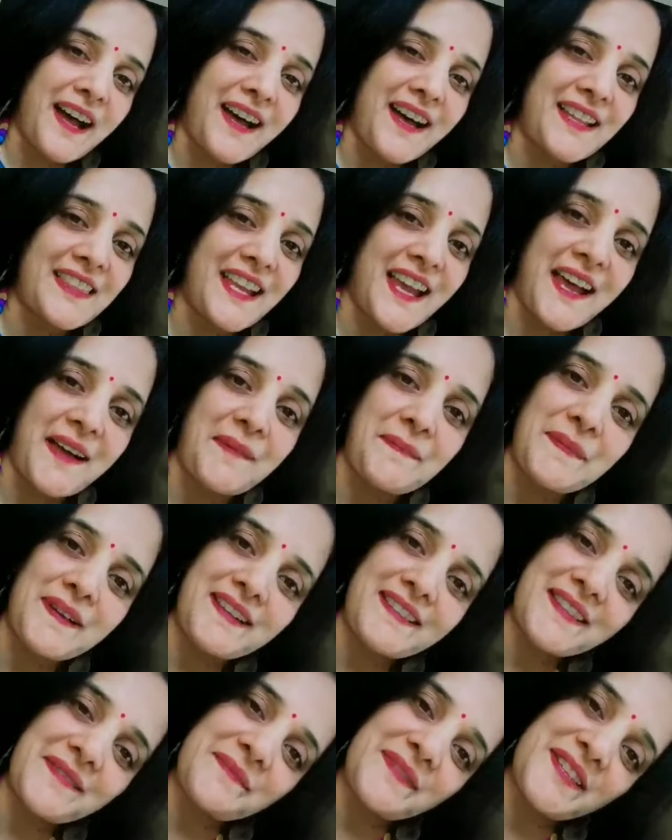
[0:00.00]
పాత
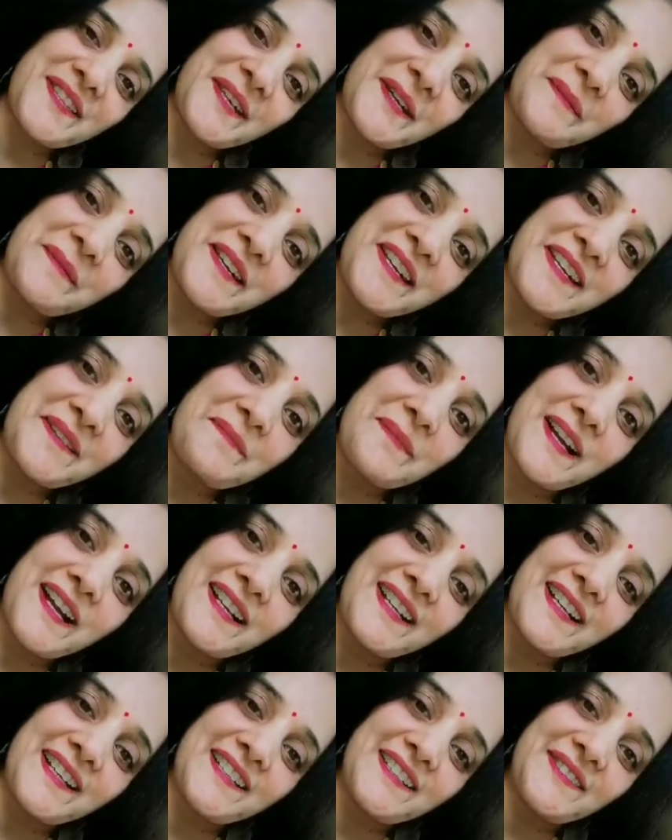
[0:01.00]
ఆపాత మధురమైన
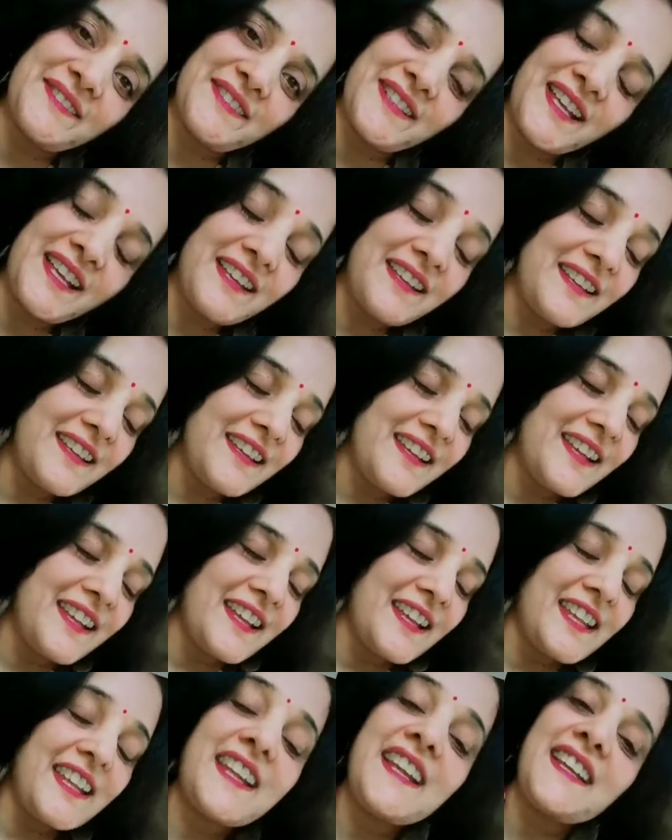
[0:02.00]
పాటల్ని కూడా
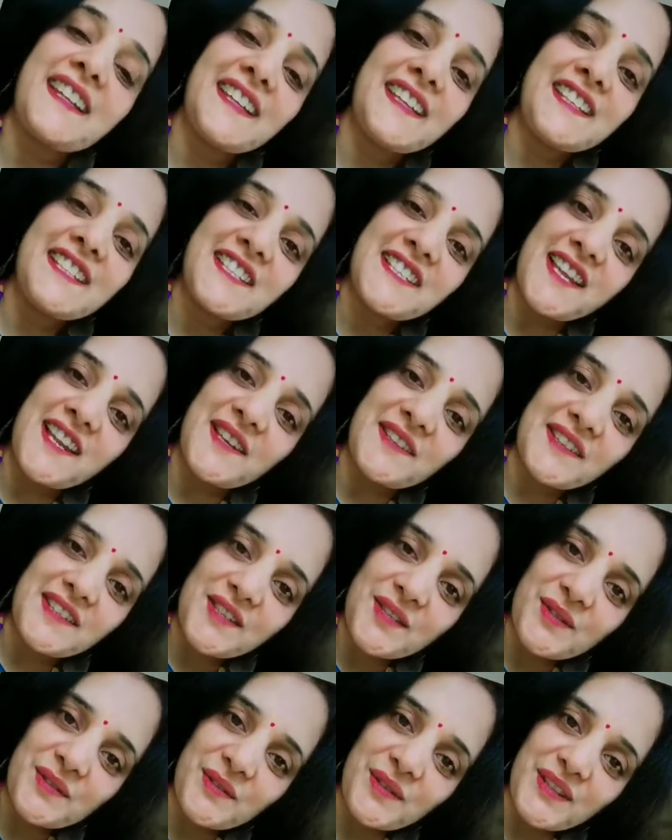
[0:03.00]
ఇక్కడికి
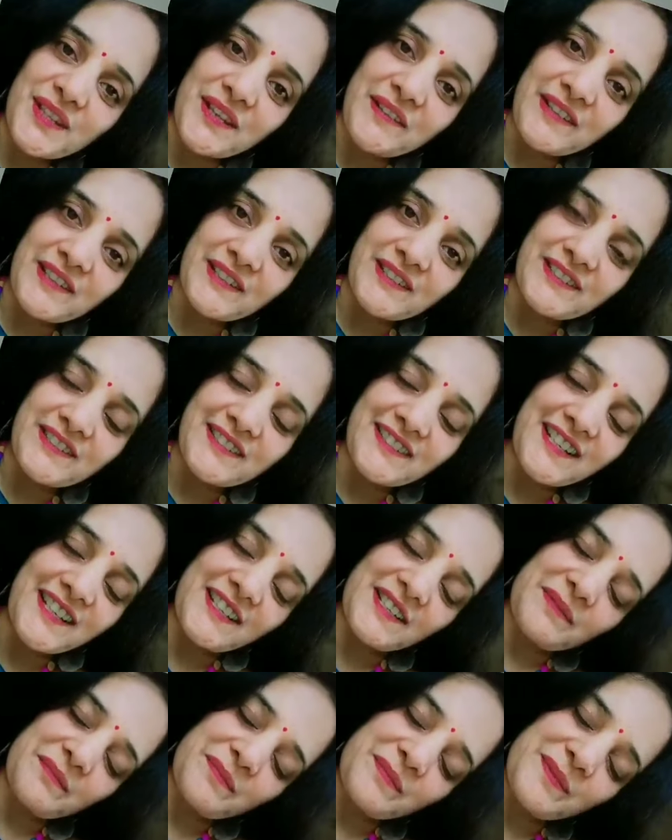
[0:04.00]
ఇన్స్టాలోకి తీసుకొద్దాం
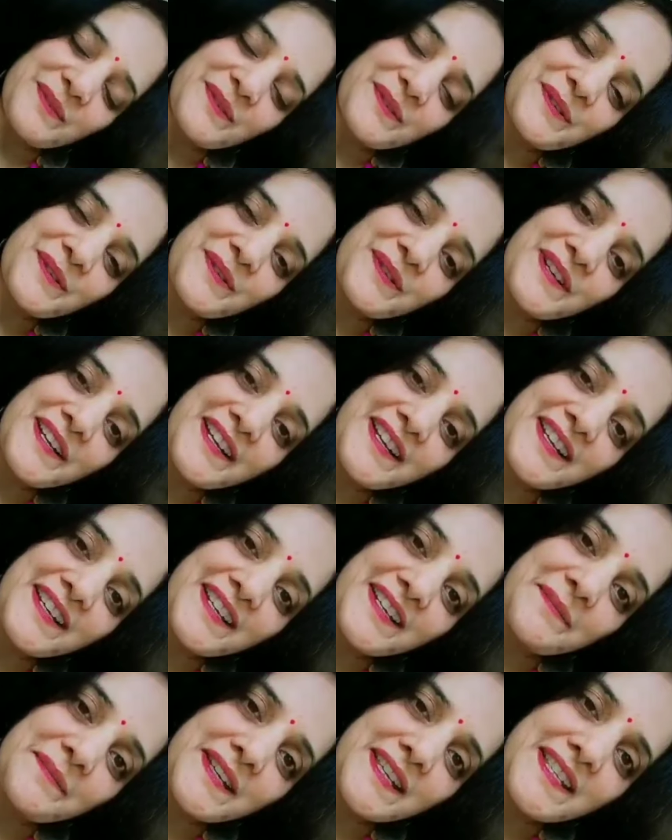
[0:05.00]
అనుకుంటున్నాను బోల్డ్
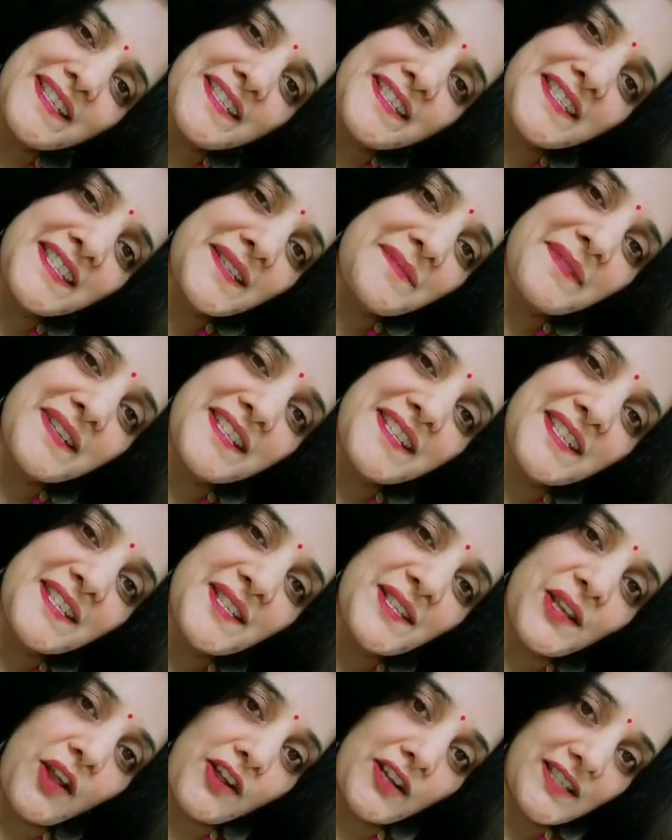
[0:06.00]
అన్ని మంచి
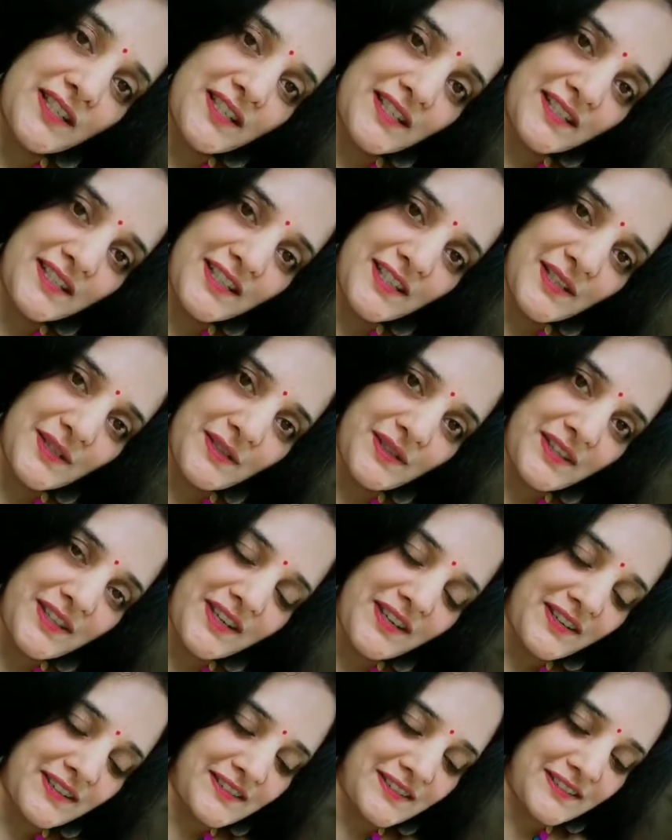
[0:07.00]
మంచి సాంగ్స్ని
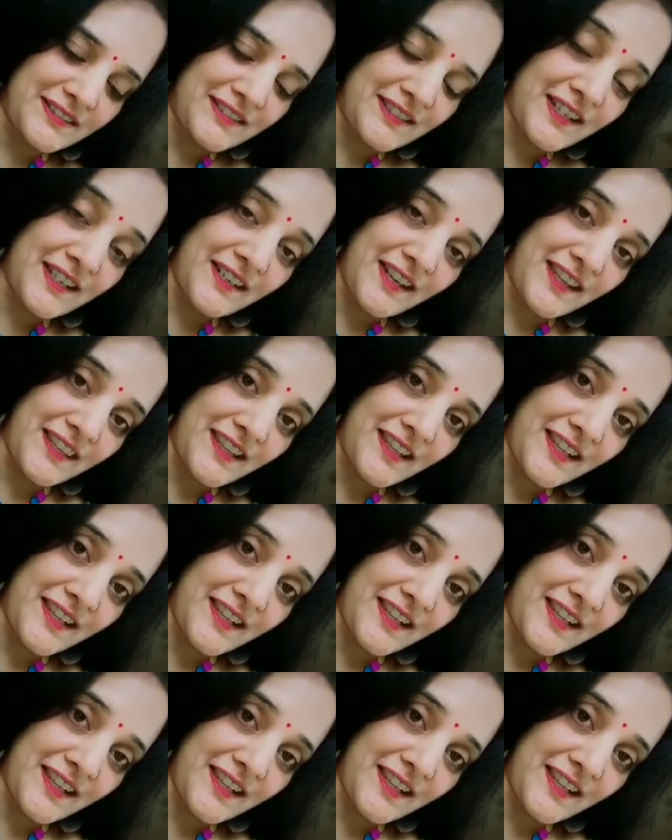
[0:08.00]
తీసుకొద్దాం అనుకుంటున్నాను